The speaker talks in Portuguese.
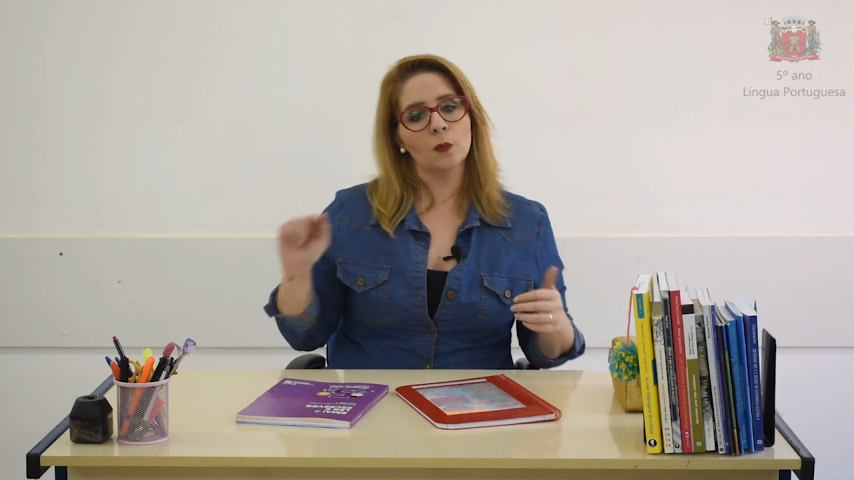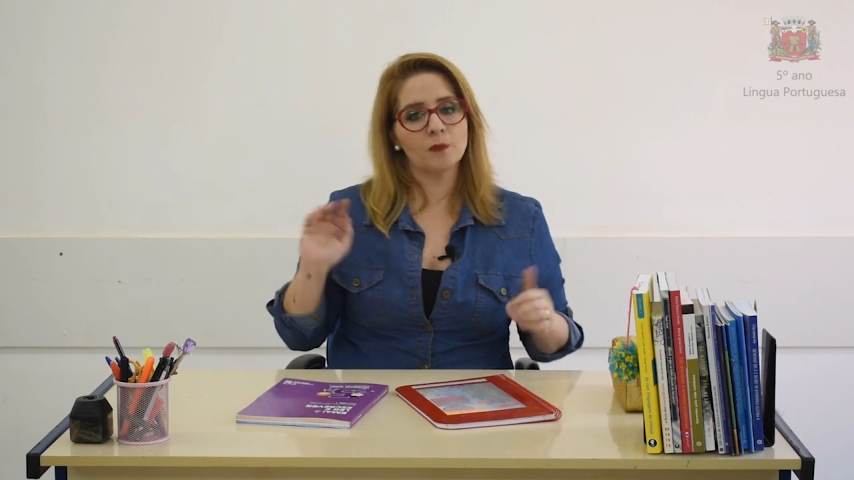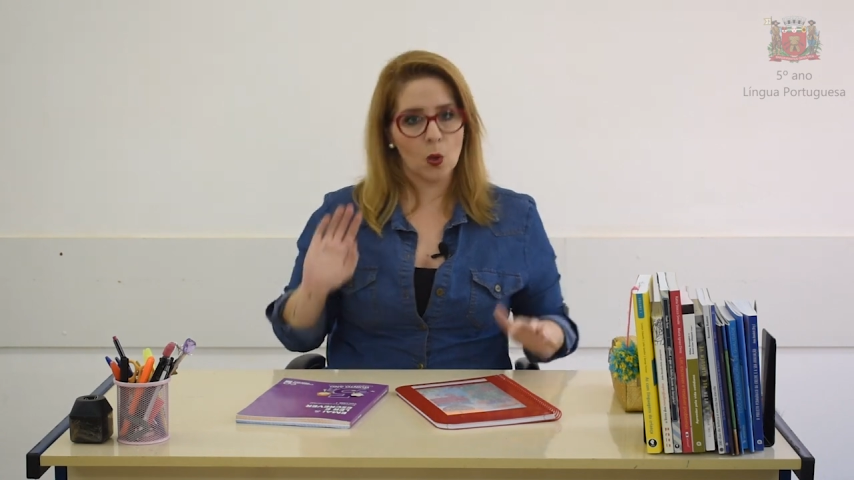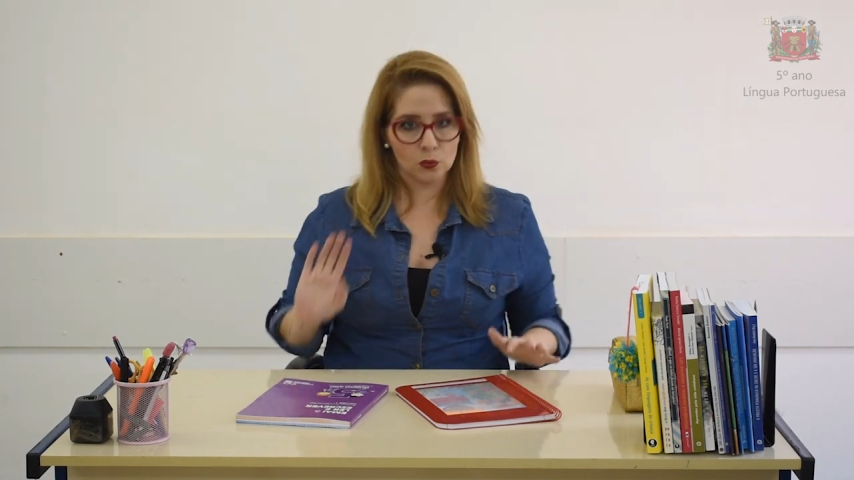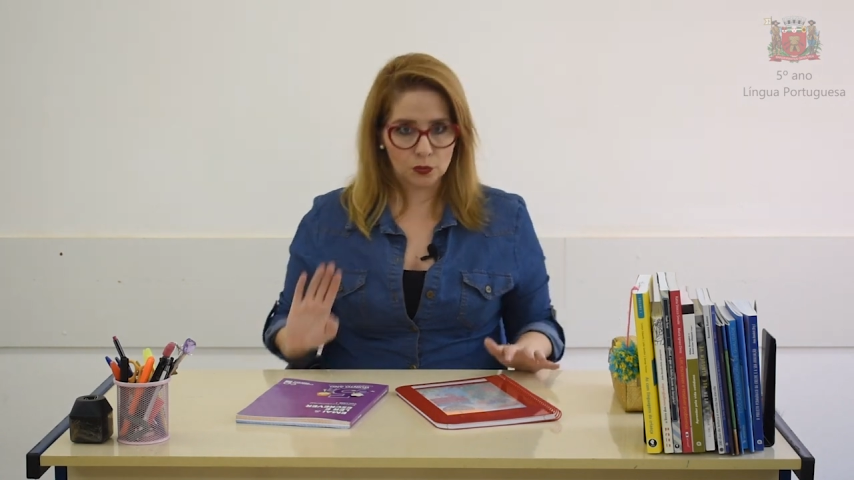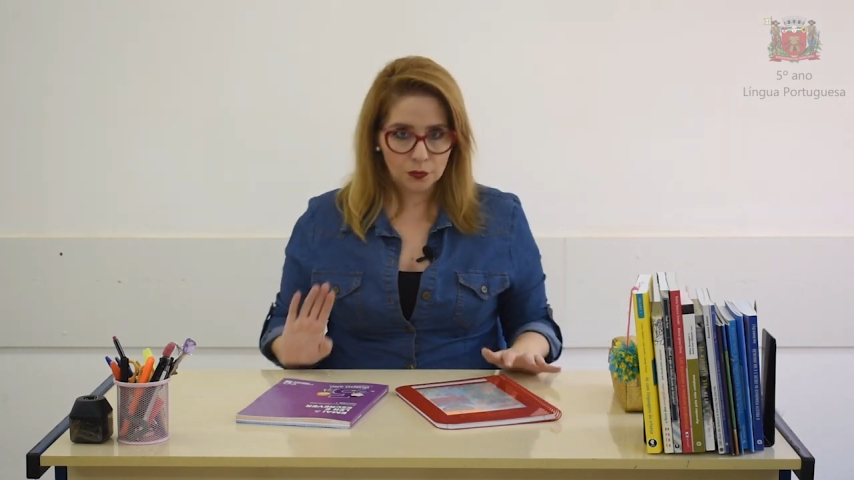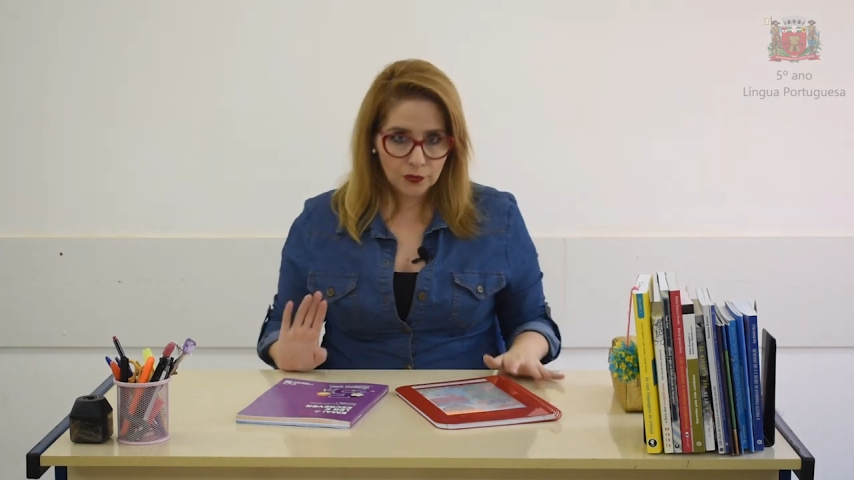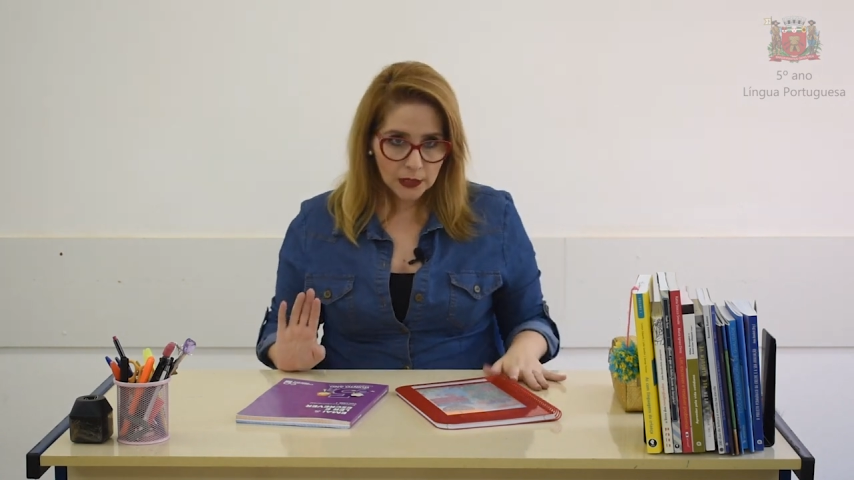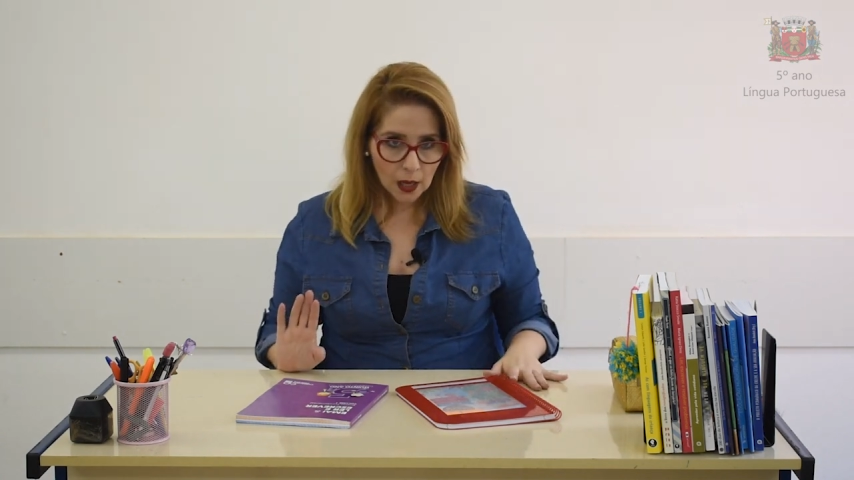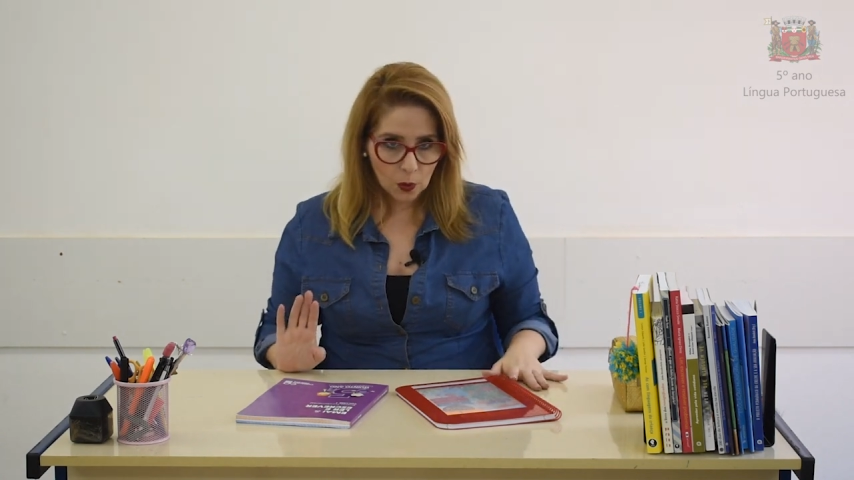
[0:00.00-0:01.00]
o ponto
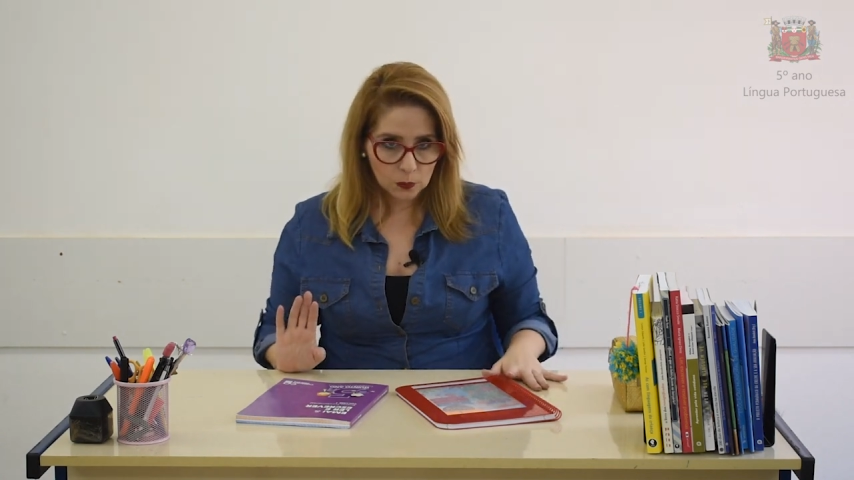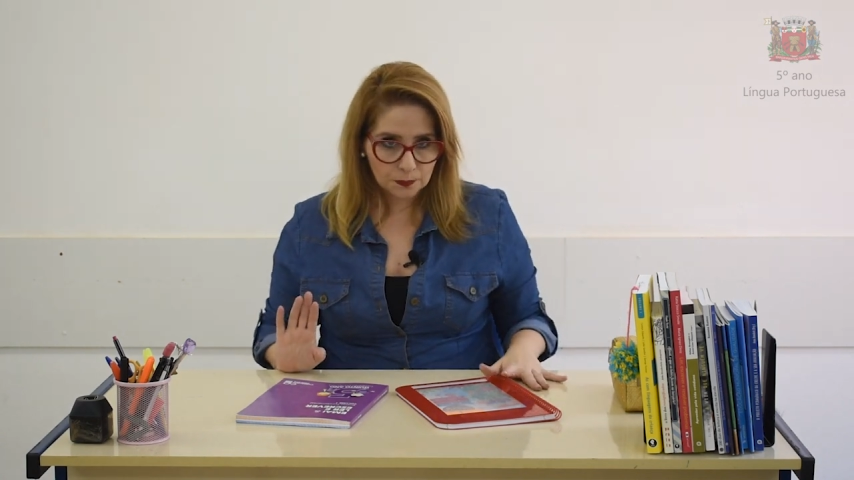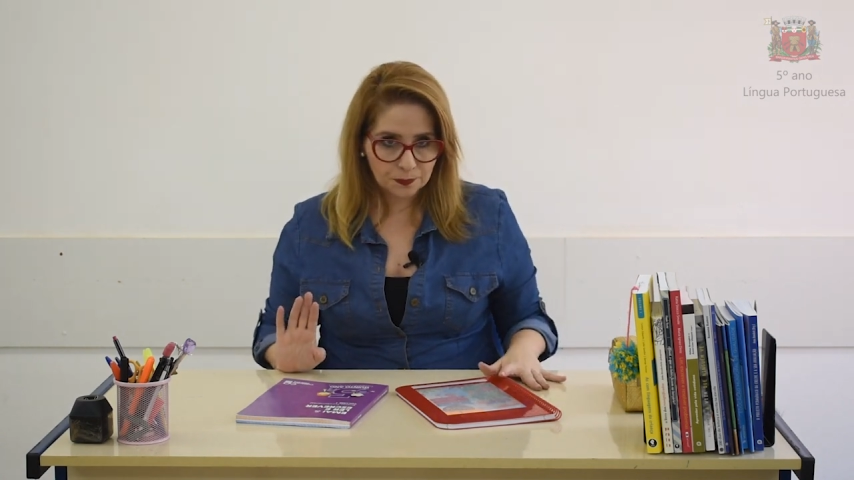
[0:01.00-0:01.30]
final.